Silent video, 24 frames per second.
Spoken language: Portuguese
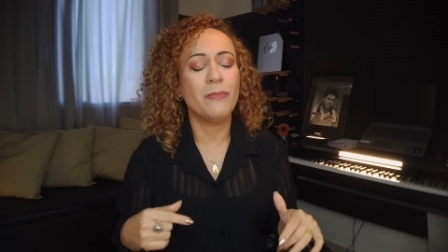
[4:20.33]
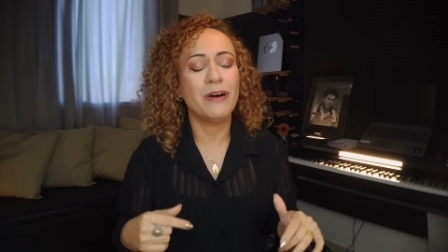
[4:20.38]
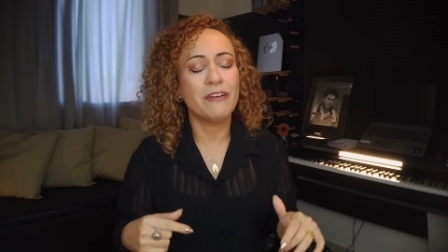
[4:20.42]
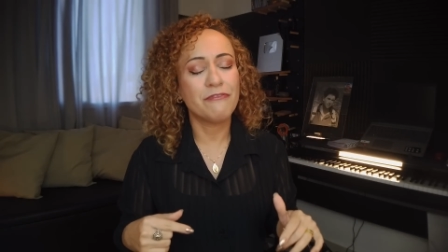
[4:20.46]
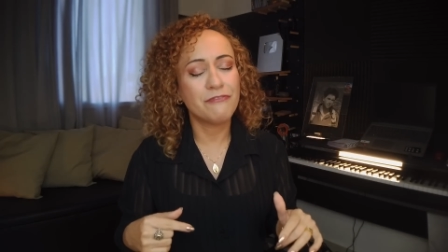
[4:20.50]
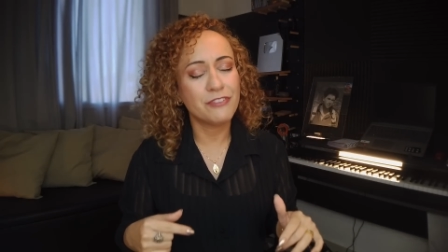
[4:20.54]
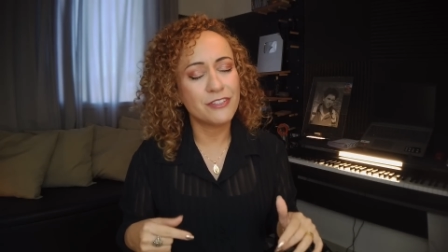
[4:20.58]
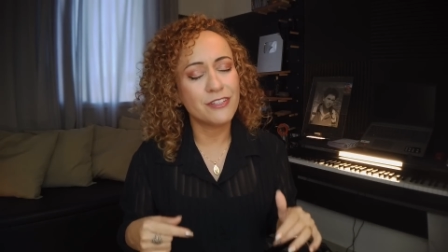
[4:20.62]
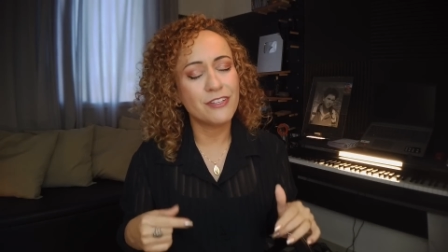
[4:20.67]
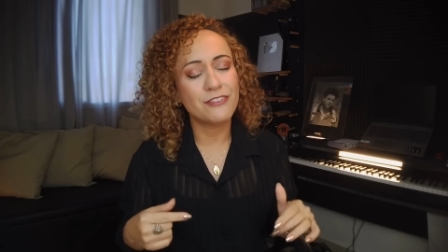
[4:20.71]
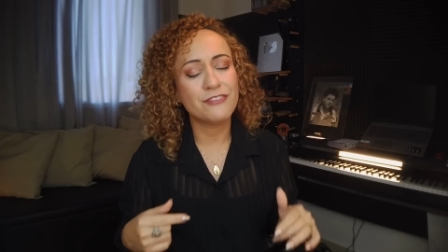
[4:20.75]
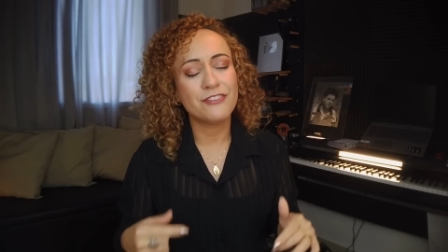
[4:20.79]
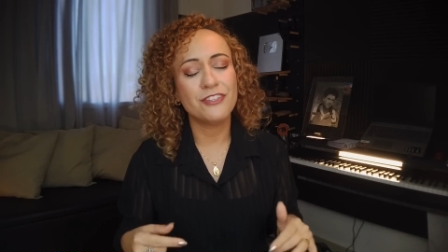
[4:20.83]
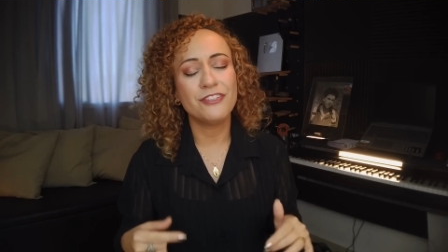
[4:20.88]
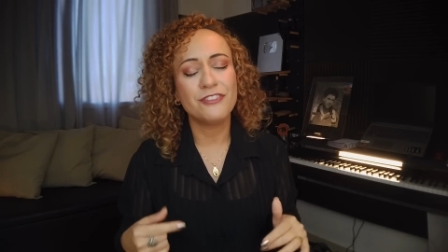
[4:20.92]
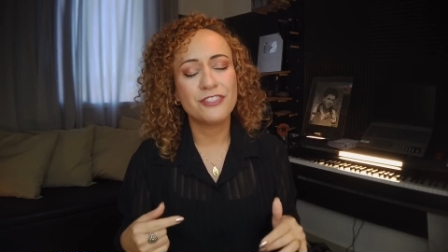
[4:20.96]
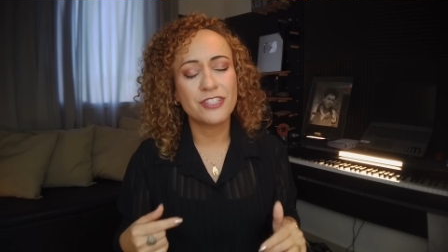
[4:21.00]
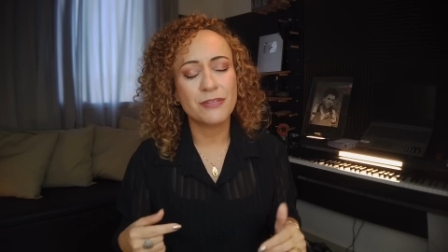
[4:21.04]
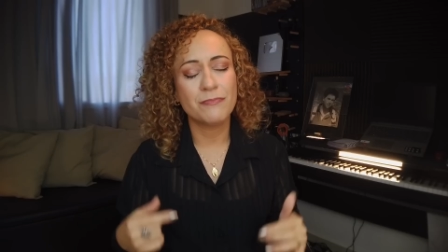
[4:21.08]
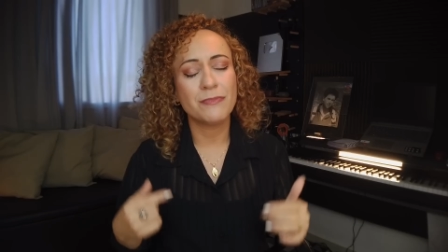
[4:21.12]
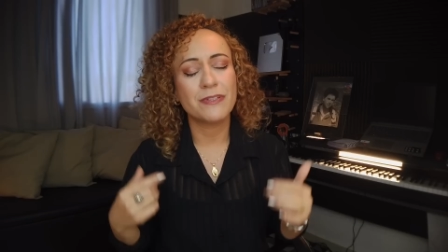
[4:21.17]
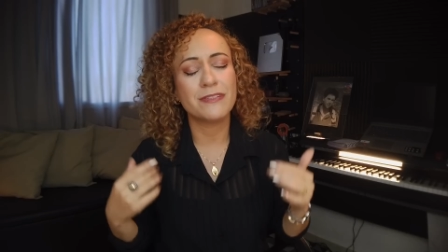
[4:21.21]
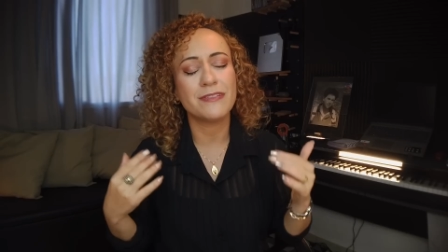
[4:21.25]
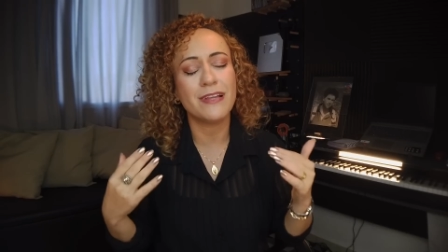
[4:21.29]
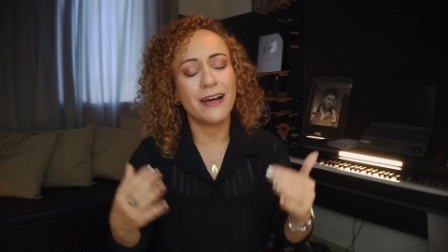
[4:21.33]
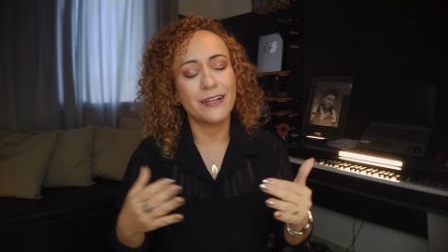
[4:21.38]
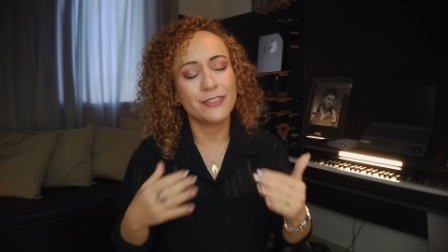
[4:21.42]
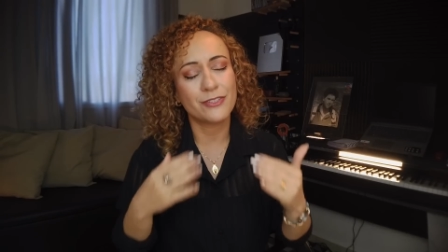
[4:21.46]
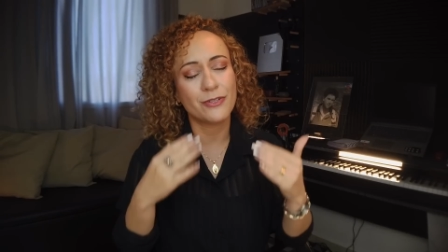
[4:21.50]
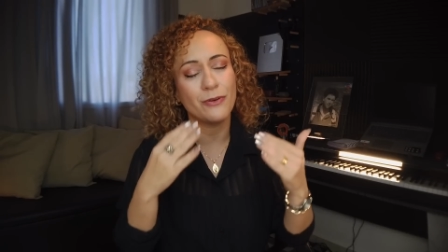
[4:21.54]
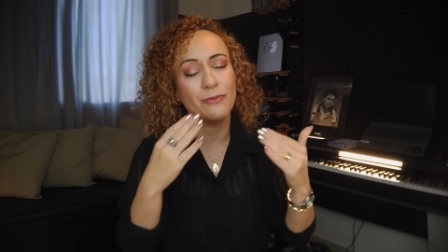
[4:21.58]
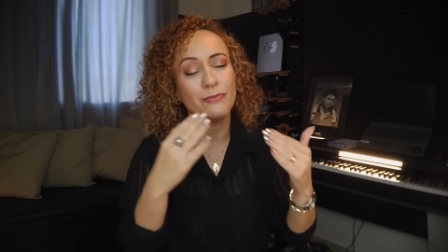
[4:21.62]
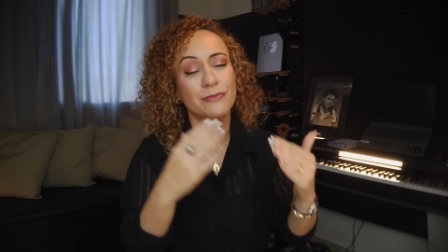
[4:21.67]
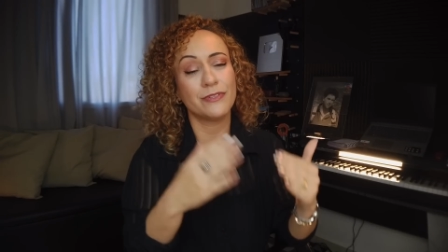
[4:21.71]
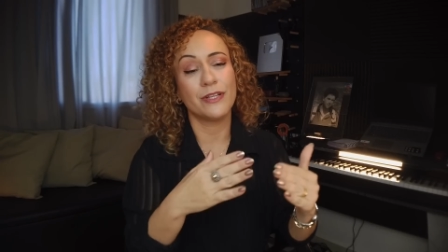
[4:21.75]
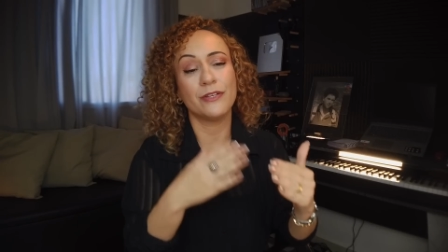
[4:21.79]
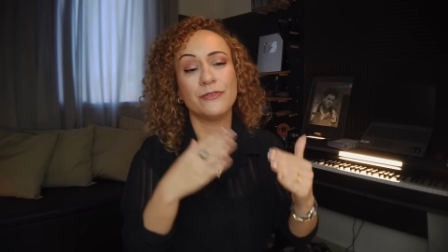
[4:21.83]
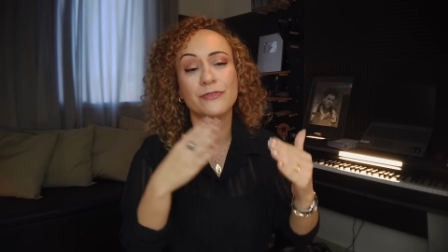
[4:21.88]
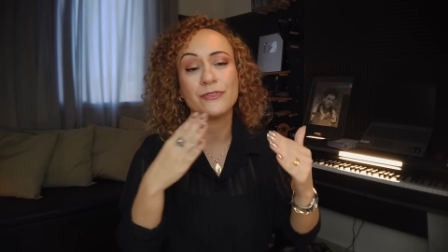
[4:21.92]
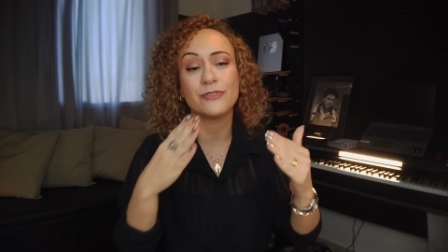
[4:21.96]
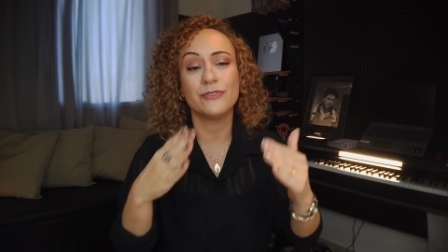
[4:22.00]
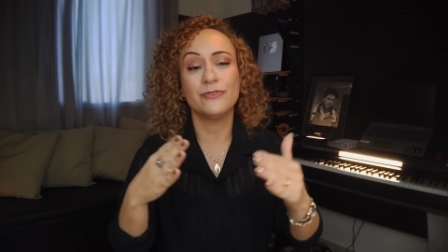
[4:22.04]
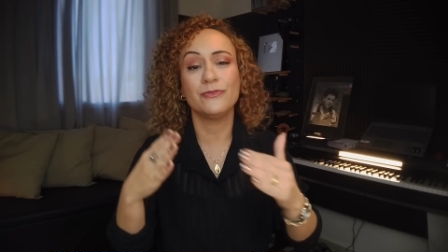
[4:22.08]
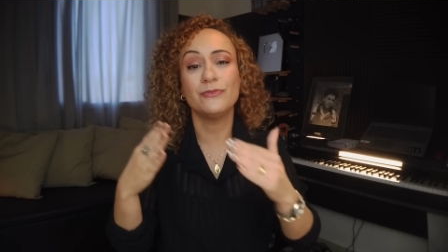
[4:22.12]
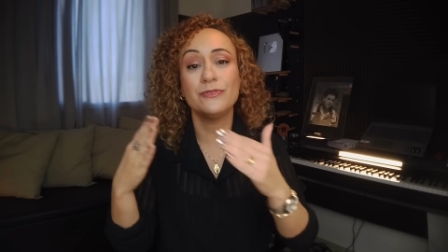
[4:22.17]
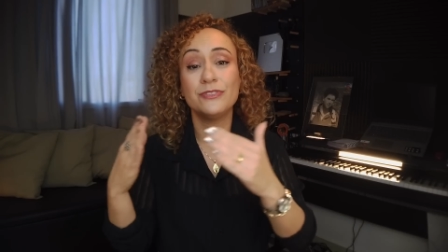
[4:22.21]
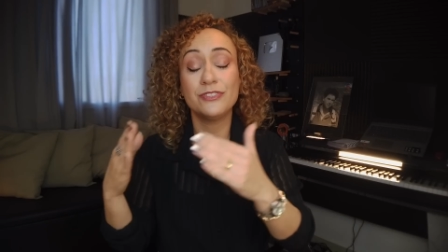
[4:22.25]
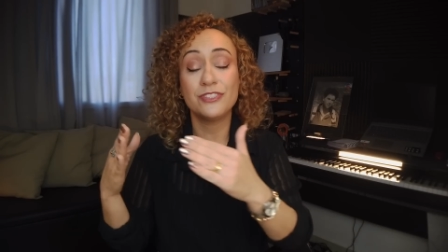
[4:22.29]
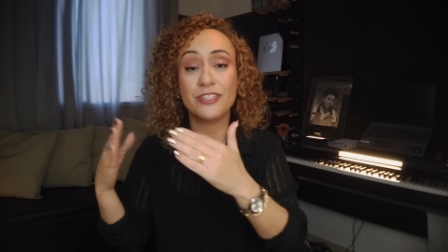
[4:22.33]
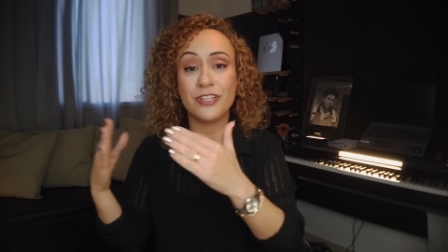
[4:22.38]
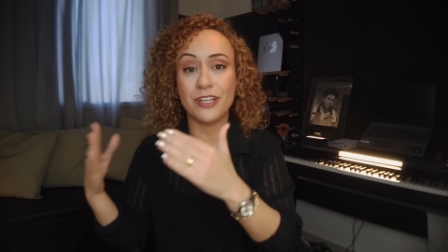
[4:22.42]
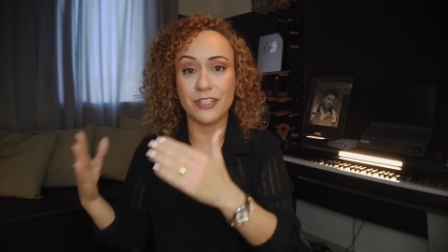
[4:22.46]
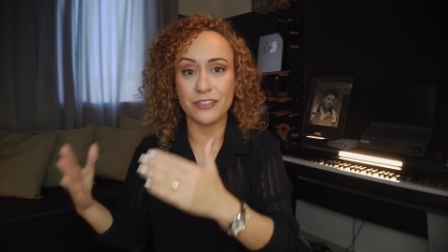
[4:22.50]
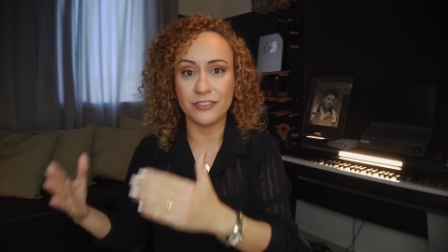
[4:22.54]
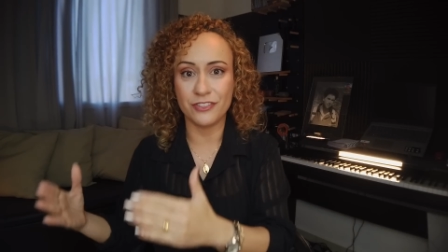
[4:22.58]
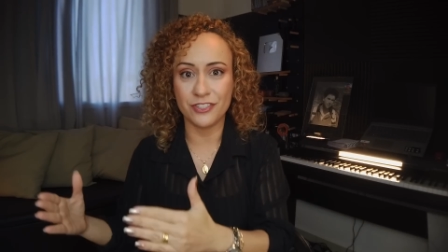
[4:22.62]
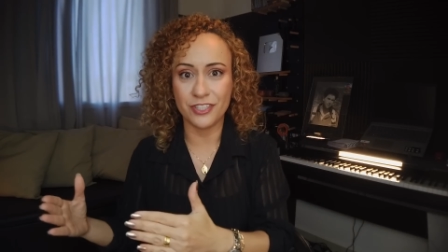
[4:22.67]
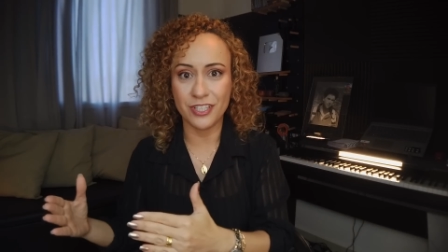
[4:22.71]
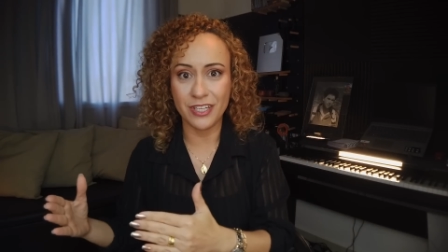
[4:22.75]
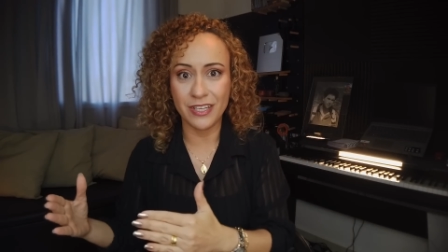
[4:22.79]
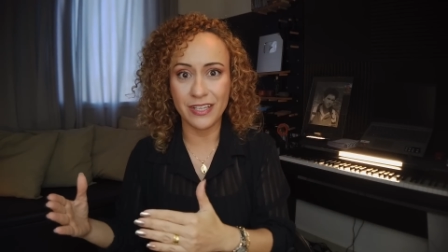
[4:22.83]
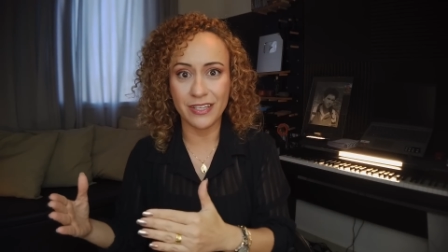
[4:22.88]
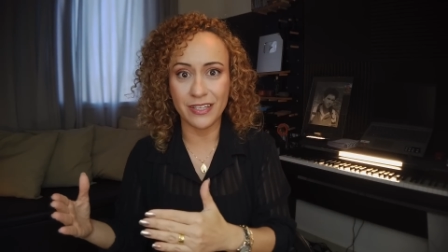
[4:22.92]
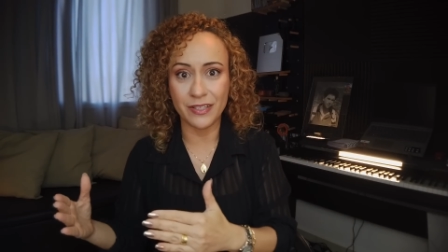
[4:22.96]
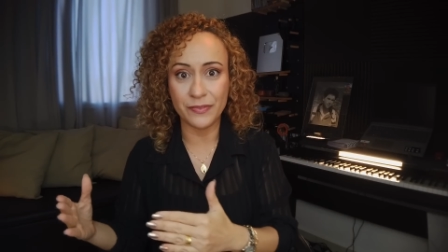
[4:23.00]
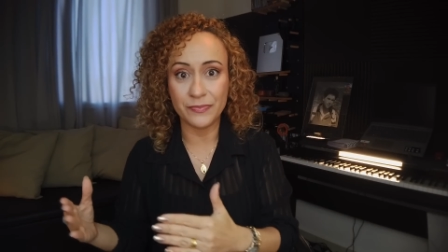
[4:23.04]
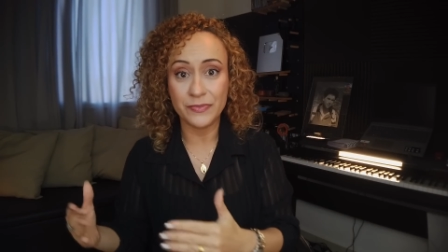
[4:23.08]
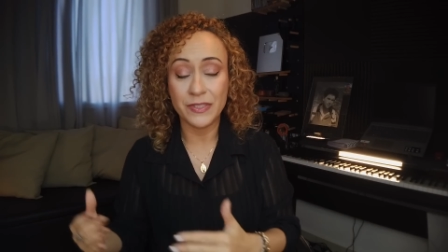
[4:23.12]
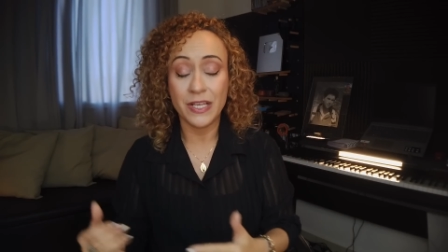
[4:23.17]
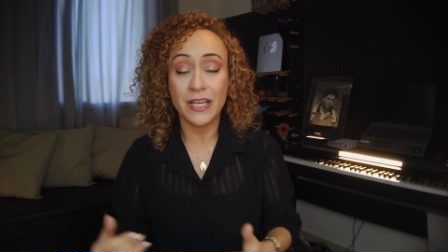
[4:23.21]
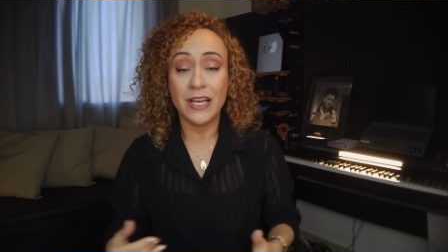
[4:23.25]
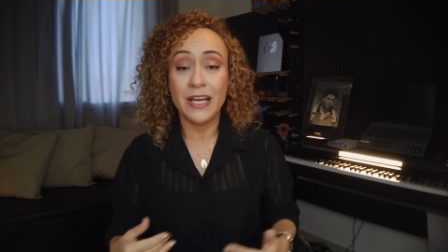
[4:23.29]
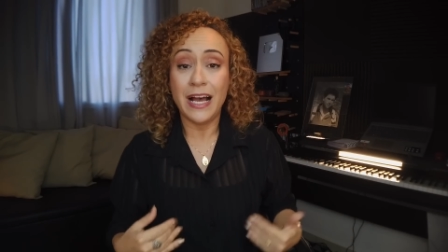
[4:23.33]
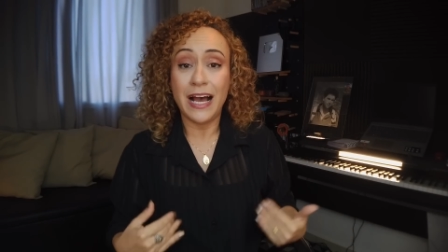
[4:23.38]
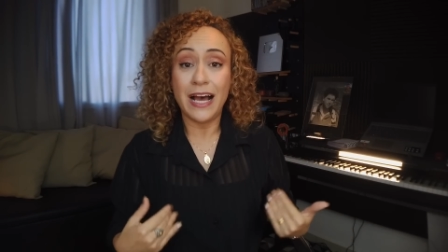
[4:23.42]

uma vida de intimidade com Deus no dia a dia,